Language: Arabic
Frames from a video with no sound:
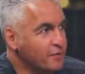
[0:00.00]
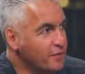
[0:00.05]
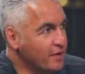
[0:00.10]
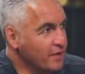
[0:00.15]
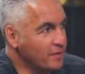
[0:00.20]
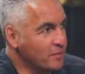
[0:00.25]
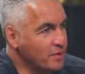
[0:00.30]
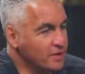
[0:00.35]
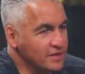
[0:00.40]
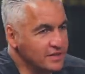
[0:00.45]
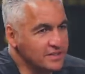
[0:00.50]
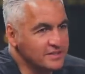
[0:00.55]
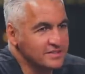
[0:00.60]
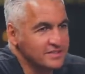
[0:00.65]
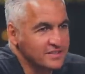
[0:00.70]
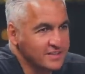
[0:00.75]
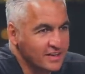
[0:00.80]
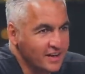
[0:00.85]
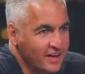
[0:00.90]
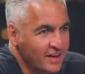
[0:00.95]
فاهم
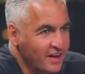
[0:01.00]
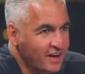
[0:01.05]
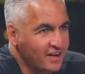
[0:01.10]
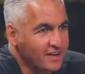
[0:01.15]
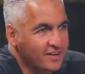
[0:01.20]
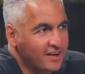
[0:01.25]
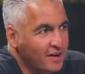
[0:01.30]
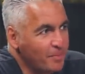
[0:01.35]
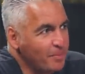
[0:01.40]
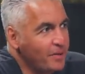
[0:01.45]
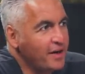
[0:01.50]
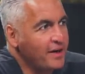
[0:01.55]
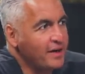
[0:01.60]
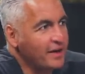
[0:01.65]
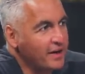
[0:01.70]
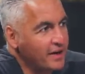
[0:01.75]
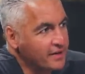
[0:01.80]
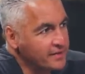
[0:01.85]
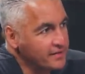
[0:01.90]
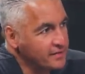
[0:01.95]
قصدي عقابها
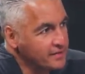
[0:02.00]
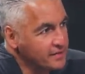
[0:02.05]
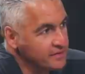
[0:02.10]
يعني